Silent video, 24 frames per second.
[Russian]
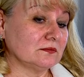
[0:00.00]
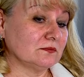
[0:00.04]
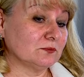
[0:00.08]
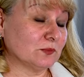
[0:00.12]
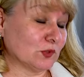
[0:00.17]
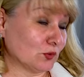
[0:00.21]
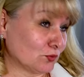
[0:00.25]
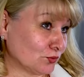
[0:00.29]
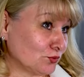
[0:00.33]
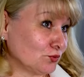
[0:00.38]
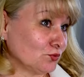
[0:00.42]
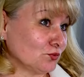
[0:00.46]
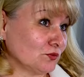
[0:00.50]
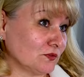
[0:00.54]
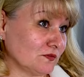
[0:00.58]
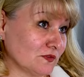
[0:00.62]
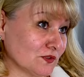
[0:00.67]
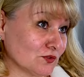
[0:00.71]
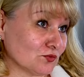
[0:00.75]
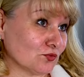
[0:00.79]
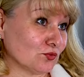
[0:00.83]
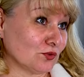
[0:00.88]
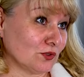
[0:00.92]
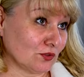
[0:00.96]
получу
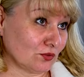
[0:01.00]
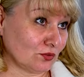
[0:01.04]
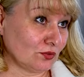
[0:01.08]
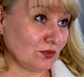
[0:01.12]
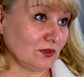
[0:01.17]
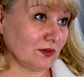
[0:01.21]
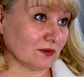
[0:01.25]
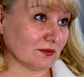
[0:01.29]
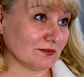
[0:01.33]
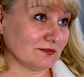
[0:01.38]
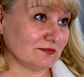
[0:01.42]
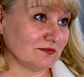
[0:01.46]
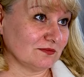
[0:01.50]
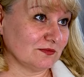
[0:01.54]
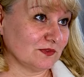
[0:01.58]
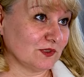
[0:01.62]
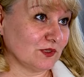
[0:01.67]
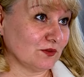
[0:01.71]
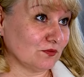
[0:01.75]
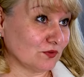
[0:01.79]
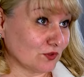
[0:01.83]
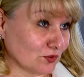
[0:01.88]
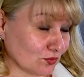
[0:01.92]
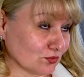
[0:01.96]
звезду героя
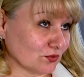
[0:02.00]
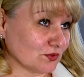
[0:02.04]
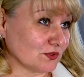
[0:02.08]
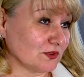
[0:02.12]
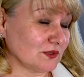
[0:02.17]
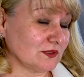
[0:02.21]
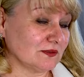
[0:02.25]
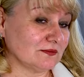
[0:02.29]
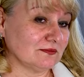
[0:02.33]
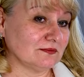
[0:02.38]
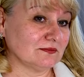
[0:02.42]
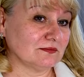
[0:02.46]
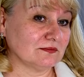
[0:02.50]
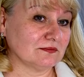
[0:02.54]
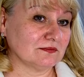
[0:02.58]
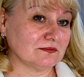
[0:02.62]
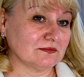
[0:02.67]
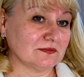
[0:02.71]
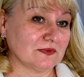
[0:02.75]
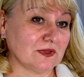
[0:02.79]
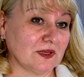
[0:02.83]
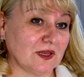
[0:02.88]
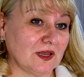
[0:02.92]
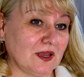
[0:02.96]
и вернусь.
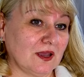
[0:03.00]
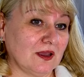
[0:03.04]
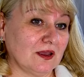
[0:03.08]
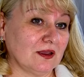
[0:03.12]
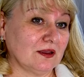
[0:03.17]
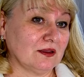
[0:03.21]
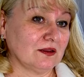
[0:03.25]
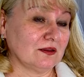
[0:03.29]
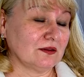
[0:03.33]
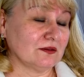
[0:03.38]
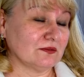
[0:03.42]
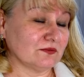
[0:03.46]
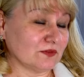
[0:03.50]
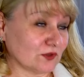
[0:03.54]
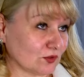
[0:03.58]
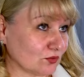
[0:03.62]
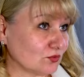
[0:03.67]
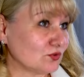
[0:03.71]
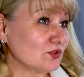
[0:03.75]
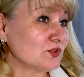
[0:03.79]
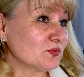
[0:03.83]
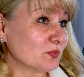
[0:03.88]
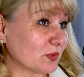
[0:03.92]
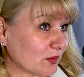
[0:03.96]

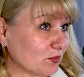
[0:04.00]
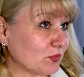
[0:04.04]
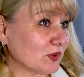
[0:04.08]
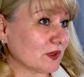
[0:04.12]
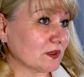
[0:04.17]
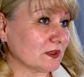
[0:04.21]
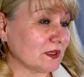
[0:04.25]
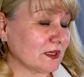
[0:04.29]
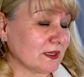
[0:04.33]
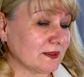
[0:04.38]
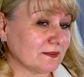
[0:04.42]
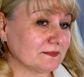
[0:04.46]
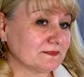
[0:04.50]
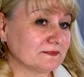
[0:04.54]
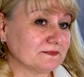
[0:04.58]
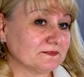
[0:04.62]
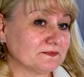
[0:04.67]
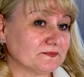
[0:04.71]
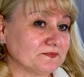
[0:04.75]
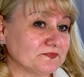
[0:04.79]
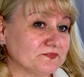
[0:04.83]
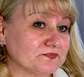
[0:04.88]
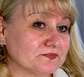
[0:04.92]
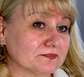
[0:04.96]
Вернусь с победой.
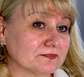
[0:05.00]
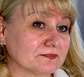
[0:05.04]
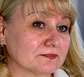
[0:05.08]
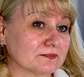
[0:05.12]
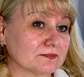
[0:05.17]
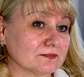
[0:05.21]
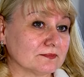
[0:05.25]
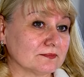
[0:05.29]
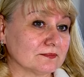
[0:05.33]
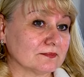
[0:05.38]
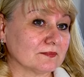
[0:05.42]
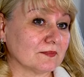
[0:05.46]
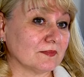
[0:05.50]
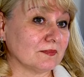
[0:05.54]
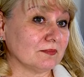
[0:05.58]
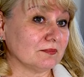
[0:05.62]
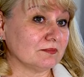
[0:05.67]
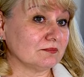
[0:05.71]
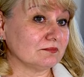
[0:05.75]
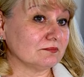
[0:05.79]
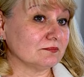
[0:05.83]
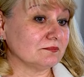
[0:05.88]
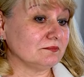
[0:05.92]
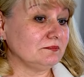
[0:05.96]

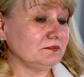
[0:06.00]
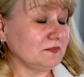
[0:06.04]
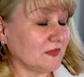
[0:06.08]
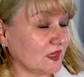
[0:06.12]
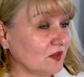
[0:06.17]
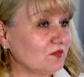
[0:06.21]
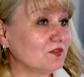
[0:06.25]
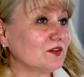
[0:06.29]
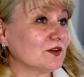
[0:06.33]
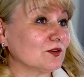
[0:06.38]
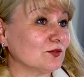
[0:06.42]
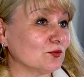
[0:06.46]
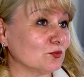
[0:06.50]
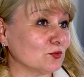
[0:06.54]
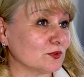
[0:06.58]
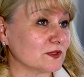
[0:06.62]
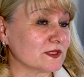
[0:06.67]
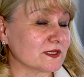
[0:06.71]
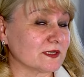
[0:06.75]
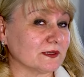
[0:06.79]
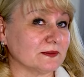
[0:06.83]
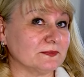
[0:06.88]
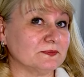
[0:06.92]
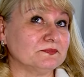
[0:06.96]
Не
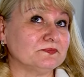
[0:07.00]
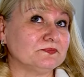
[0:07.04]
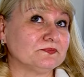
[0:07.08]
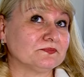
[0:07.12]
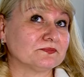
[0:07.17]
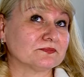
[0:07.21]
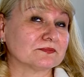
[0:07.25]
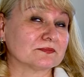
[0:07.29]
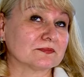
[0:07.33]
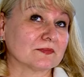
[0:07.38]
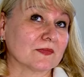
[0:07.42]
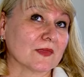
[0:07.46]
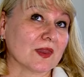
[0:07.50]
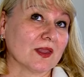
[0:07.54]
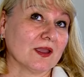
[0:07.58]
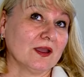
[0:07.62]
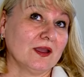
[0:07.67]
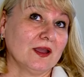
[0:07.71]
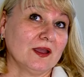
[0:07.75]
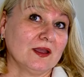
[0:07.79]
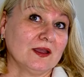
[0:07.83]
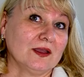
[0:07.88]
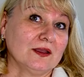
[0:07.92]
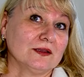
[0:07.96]
вернулся.
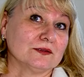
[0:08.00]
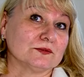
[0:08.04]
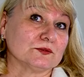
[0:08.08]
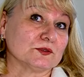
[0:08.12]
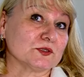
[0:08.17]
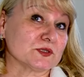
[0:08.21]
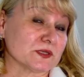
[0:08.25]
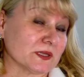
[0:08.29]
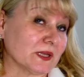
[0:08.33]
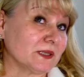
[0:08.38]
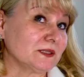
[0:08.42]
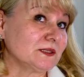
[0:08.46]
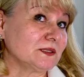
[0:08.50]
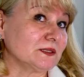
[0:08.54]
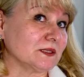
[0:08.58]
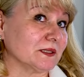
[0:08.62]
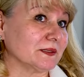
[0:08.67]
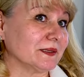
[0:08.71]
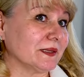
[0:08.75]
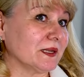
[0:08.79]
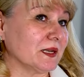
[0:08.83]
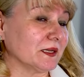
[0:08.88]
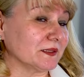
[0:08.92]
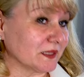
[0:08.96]
Знаете,
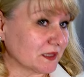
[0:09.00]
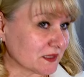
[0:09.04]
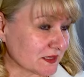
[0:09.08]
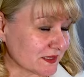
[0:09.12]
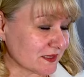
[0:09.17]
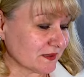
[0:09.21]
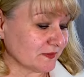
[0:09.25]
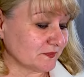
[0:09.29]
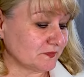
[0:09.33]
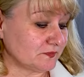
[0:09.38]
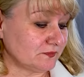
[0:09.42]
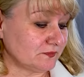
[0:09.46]
для нас,